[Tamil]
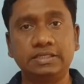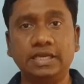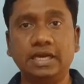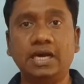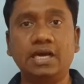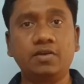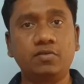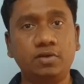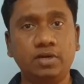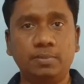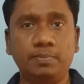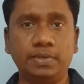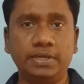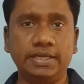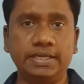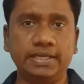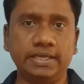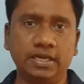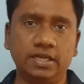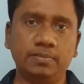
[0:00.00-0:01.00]
யார் வேணால்
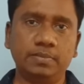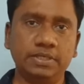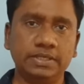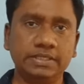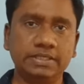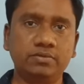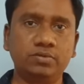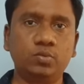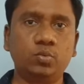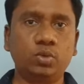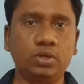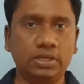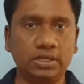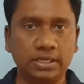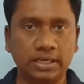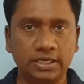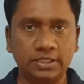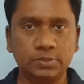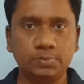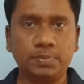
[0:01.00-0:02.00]
படிக்கலாம் இது வந்து ஒரு
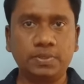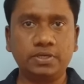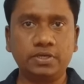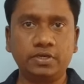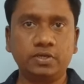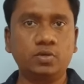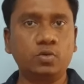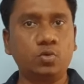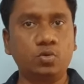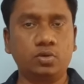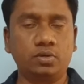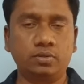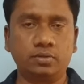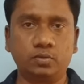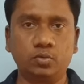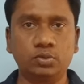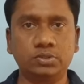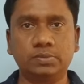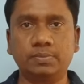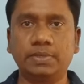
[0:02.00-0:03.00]
கரஸ்பாண்டன்ட் கோ
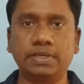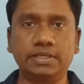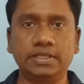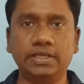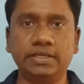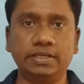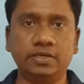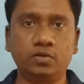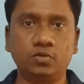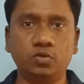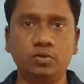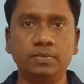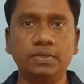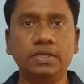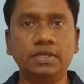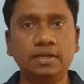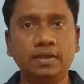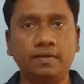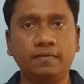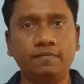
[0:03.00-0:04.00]
கோர்ஸ் மாதிரி தான் இருக்கும்
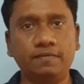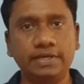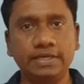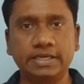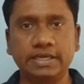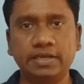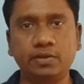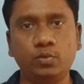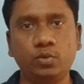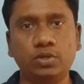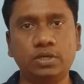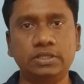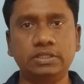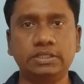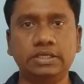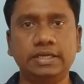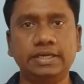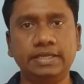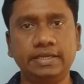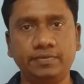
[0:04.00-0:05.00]
வீட்டில்
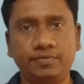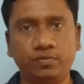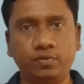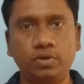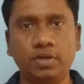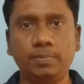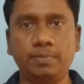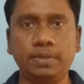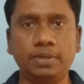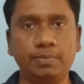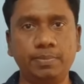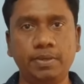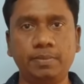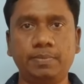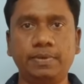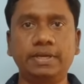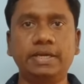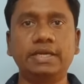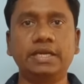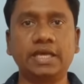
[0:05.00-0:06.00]
உட்காந்துட்டு நீங்கள் ஃபுல்லாக ப்ரிப்பேர்
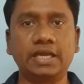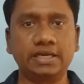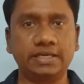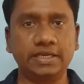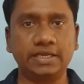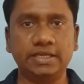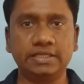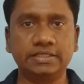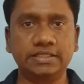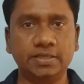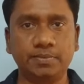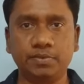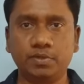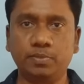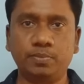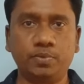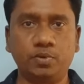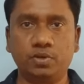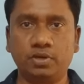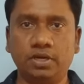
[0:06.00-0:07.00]
பண்ணி டேரெக்டாக
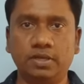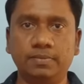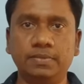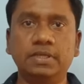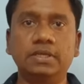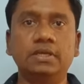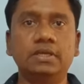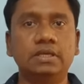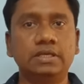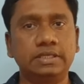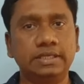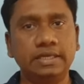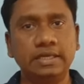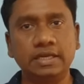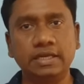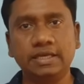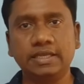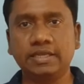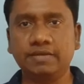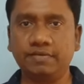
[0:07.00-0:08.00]
எக்ஸாமுக்கு போகலாம்
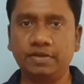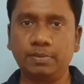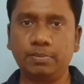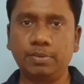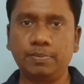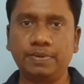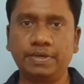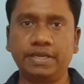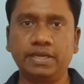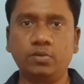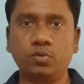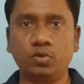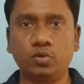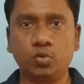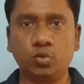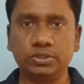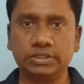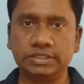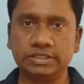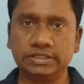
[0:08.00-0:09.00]
இல்லை நீங்கள் விருப்பப்பட்டீங்கன்னா ஒரு
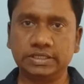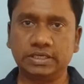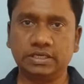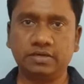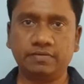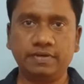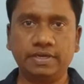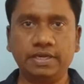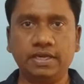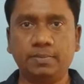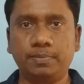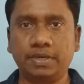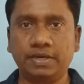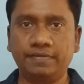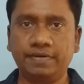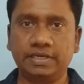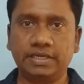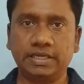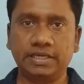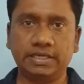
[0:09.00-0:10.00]
கோச்சிங் சென்டர் வெளியில்
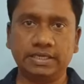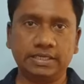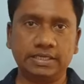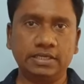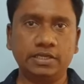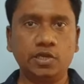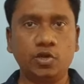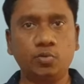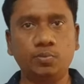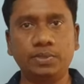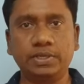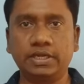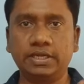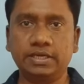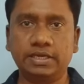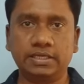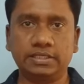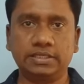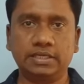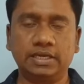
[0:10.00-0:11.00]
ப்ரைவேட்டாக இருக்குது
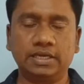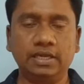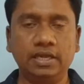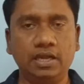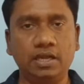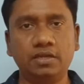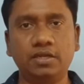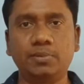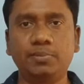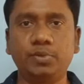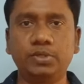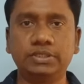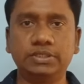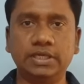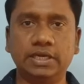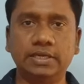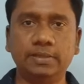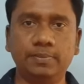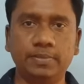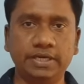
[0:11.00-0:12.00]
கவர்மெண்ட்லேயும் நடத்துகிறாங்க அங்கே போய்
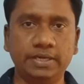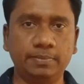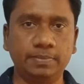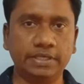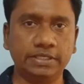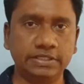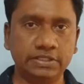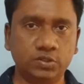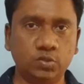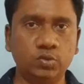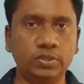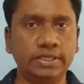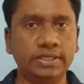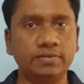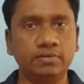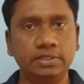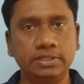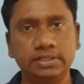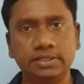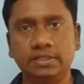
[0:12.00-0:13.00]
ஜாயின் பண்ணி படிச்சுட்டும்
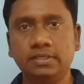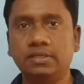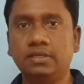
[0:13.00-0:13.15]
நீங்கள் வந்து